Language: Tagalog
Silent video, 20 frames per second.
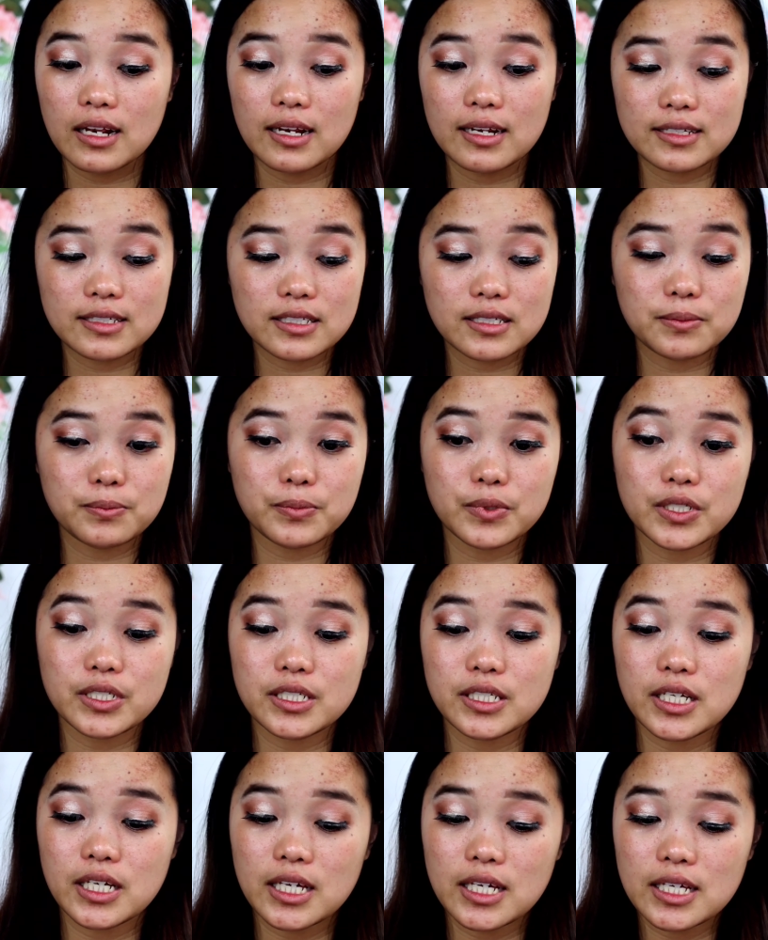Let's
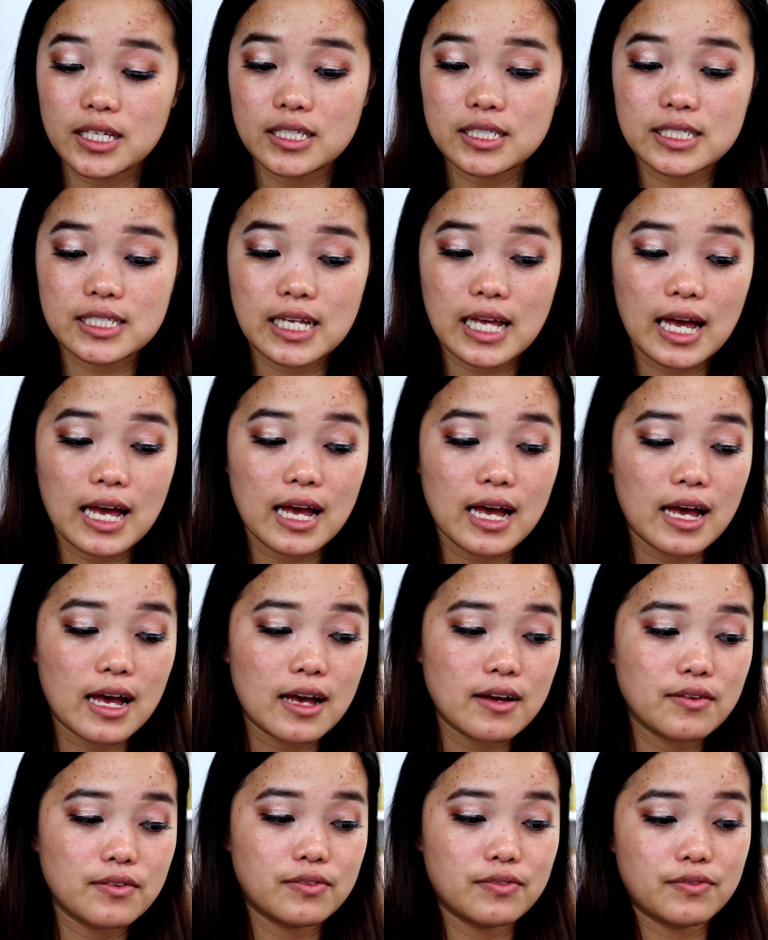proceed
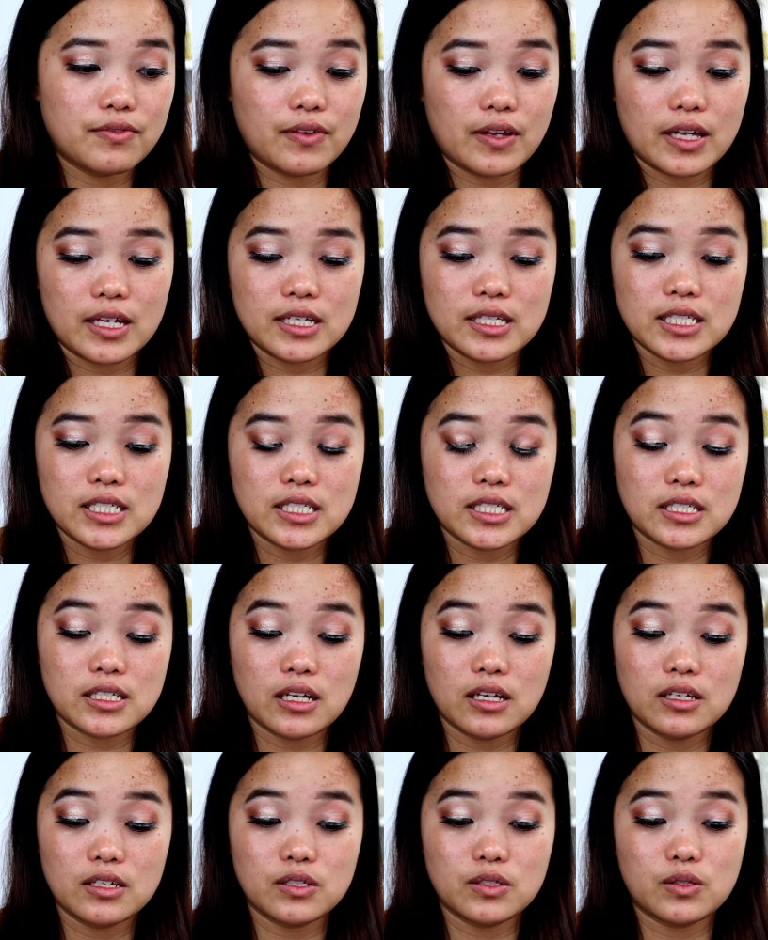sa face.
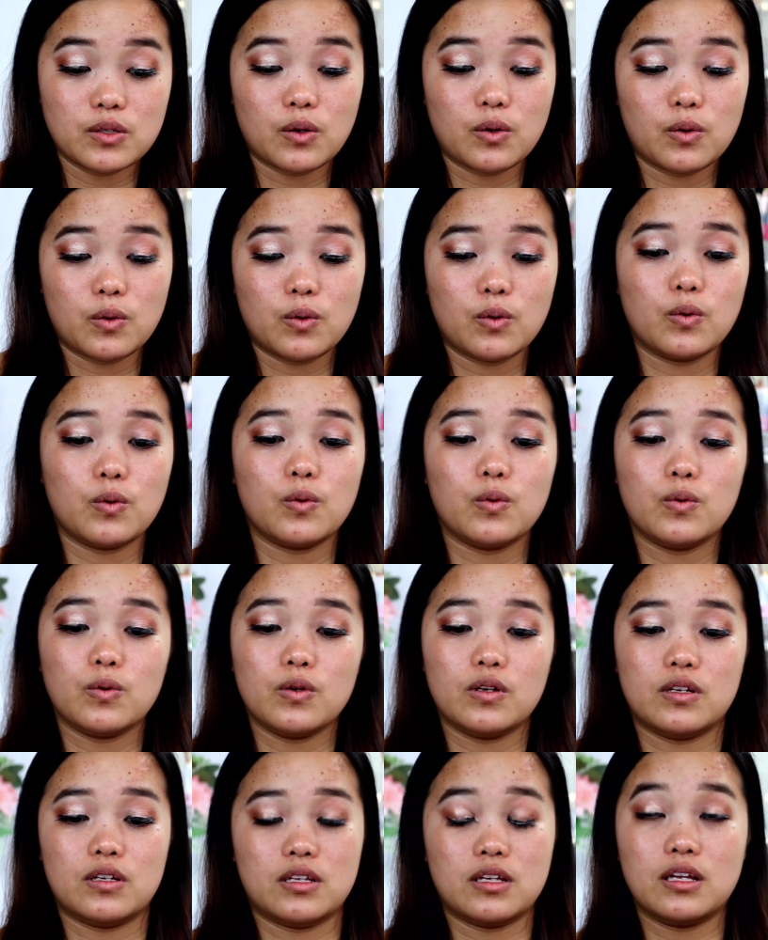So,
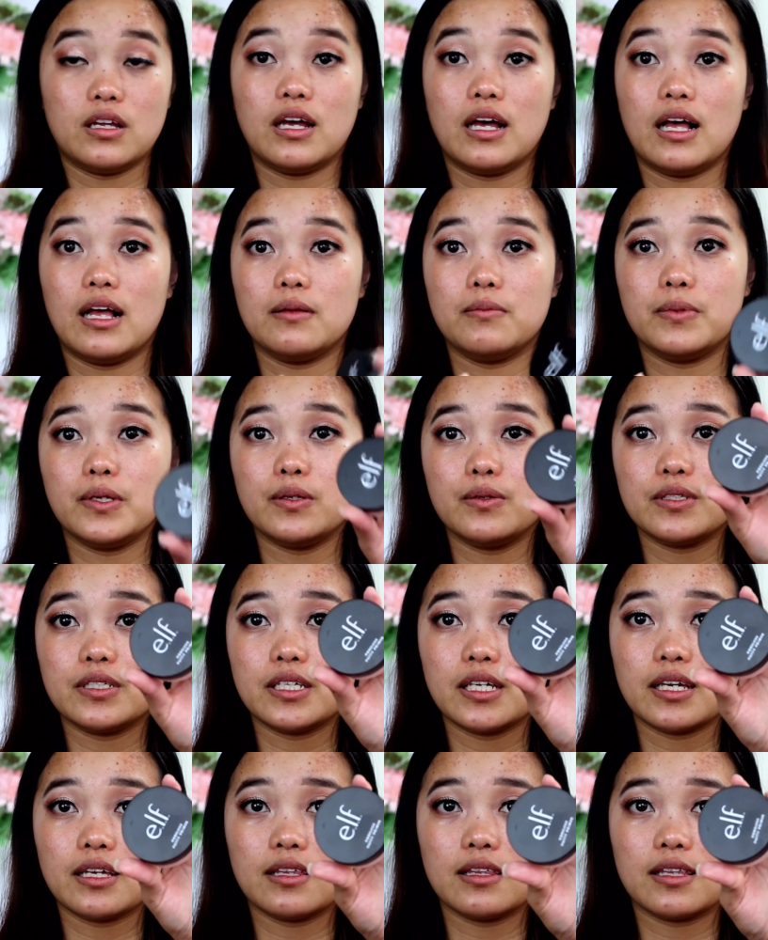I'll be
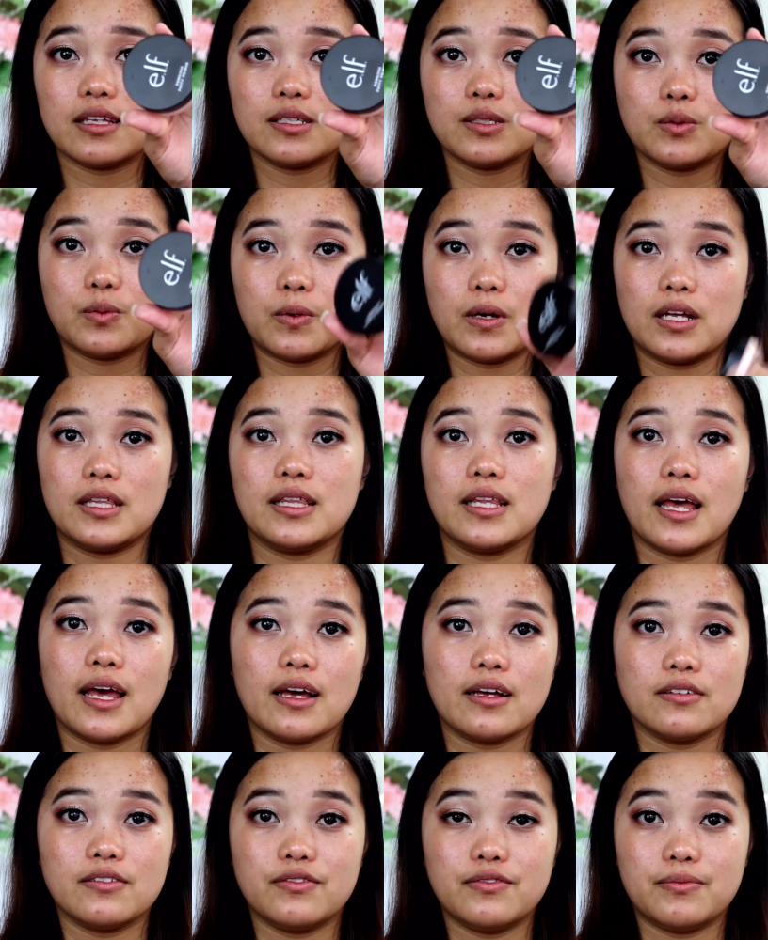using this one,
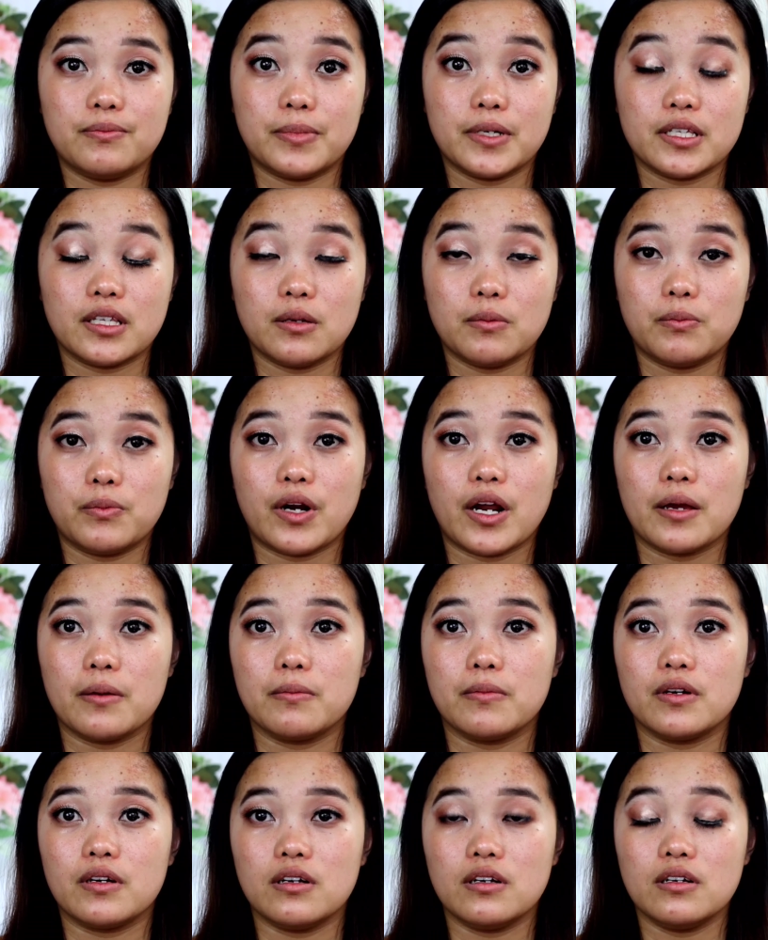the e.l.f. Putty
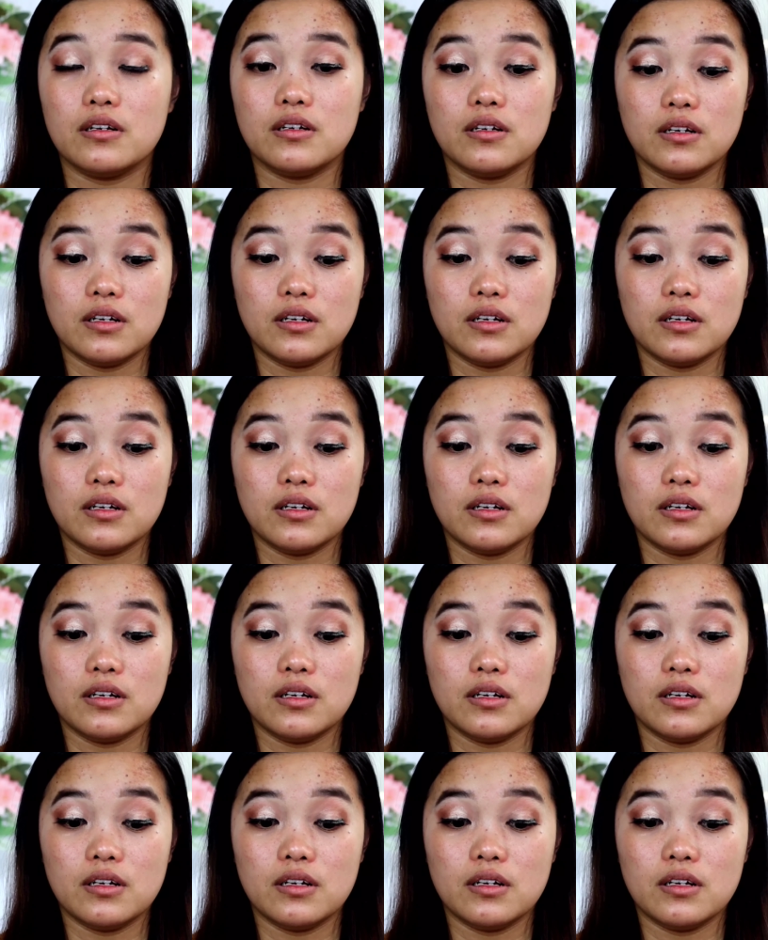Primer.